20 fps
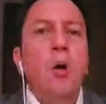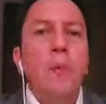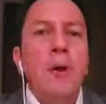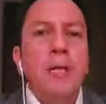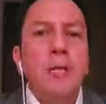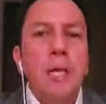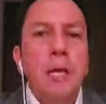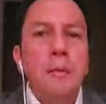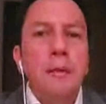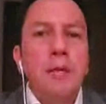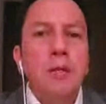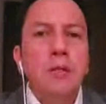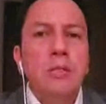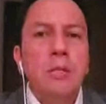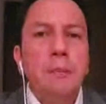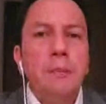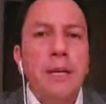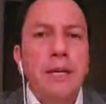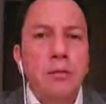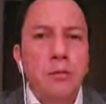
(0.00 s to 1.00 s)
como en términos de
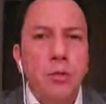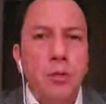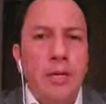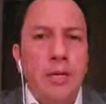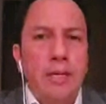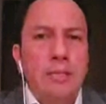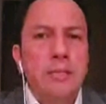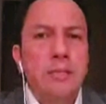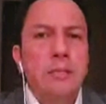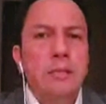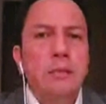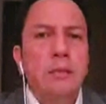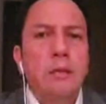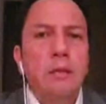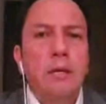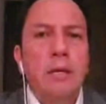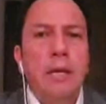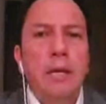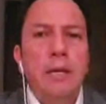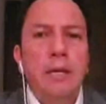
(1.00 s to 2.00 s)
personas,
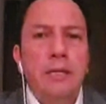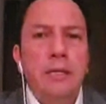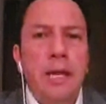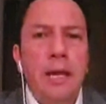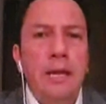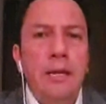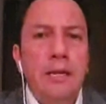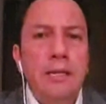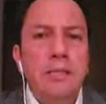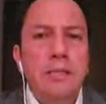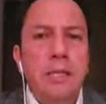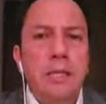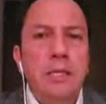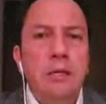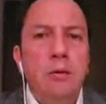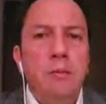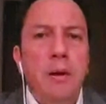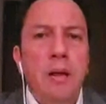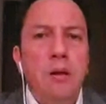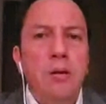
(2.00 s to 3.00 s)
que
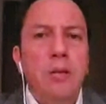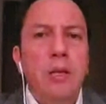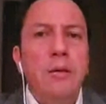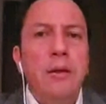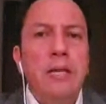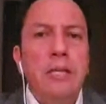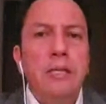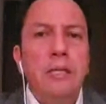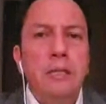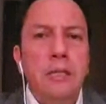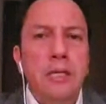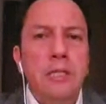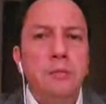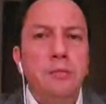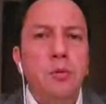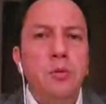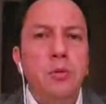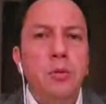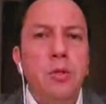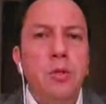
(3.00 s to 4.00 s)
alcanzaría un valor de
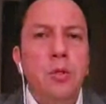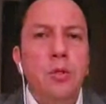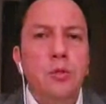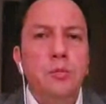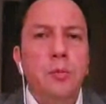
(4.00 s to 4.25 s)
23.2%.